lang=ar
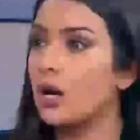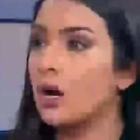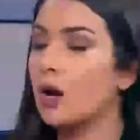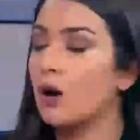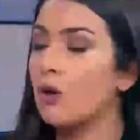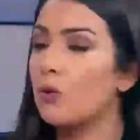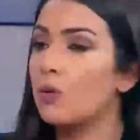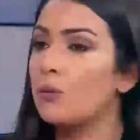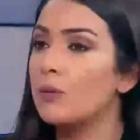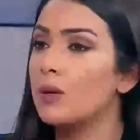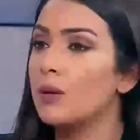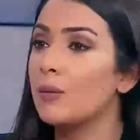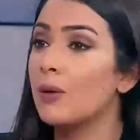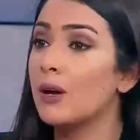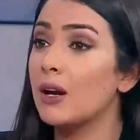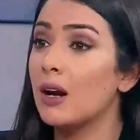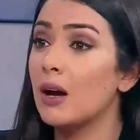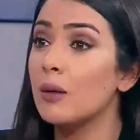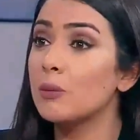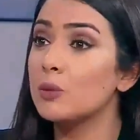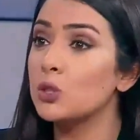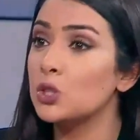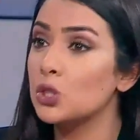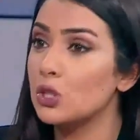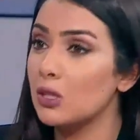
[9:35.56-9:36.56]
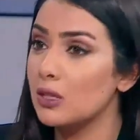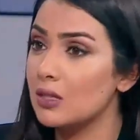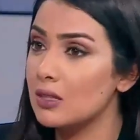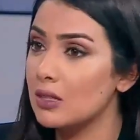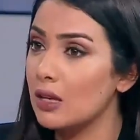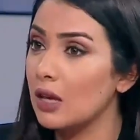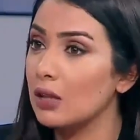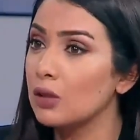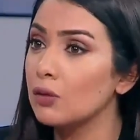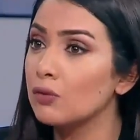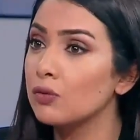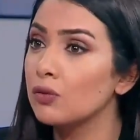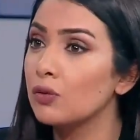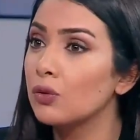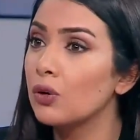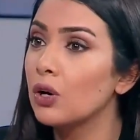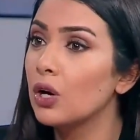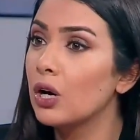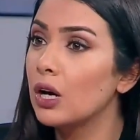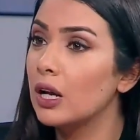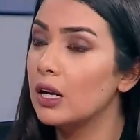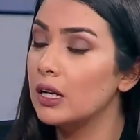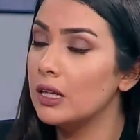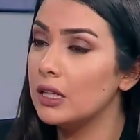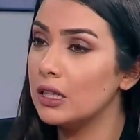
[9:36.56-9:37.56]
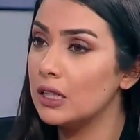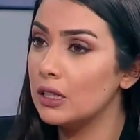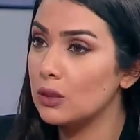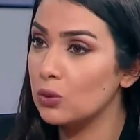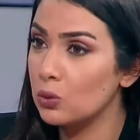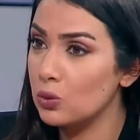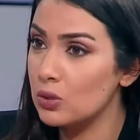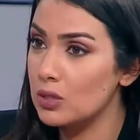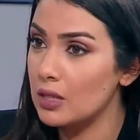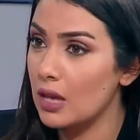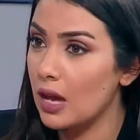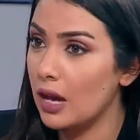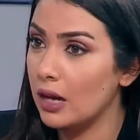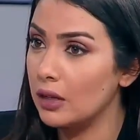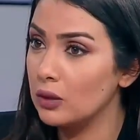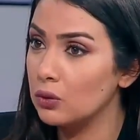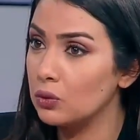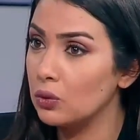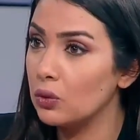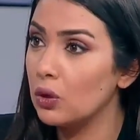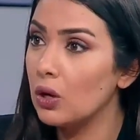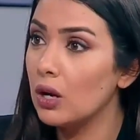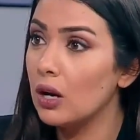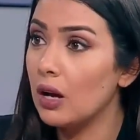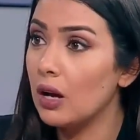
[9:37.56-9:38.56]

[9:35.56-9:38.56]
أو ببرامج تستهدفه لتساعده